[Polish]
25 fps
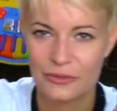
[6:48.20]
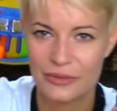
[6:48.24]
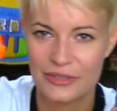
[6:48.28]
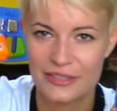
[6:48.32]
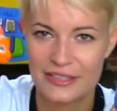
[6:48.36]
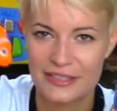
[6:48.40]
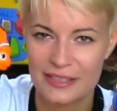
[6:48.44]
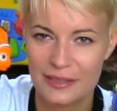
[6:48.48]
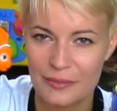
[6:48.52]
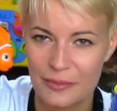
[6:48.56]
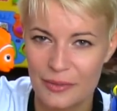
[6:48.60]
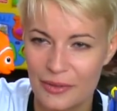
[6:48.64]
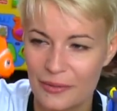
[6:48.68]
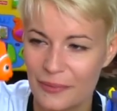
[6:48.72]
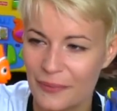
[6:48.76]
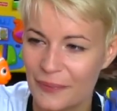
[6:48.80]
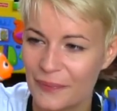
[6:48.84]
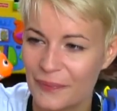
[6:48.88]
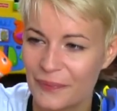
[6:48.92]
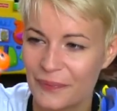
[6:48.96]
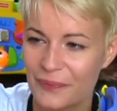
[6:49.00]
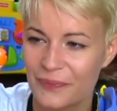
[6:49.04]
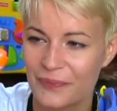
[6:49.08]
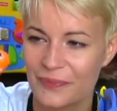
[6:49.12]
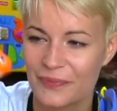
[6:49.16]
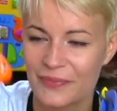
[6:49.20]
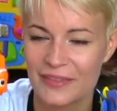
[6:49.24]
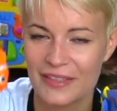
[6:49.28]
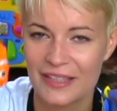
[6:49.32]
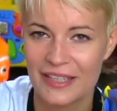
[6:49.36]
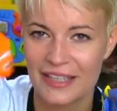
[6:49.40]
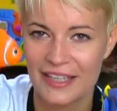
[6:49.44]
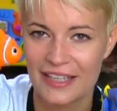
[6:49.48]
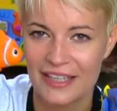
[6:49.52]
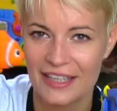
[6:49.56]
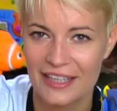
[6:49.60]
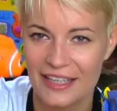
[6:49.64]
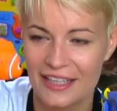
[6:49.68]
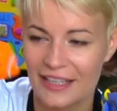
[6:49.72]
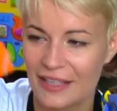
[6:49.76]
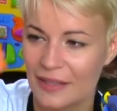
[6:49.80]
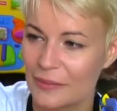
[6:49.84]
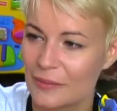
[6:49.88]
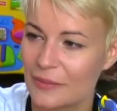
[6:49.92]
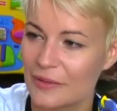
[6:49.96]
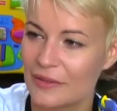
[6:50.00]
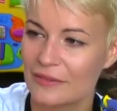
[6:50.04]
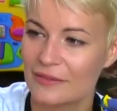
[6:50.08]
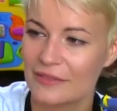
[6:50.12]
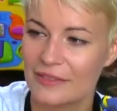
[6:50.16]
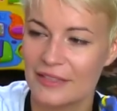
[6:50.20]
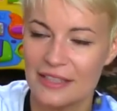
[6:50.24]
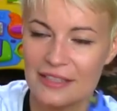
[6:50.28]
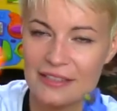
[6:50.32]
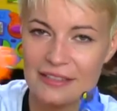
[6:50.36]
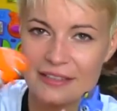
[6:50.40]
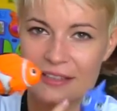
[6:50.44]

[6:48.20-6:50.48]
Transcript: tu jest Nimo, prawda,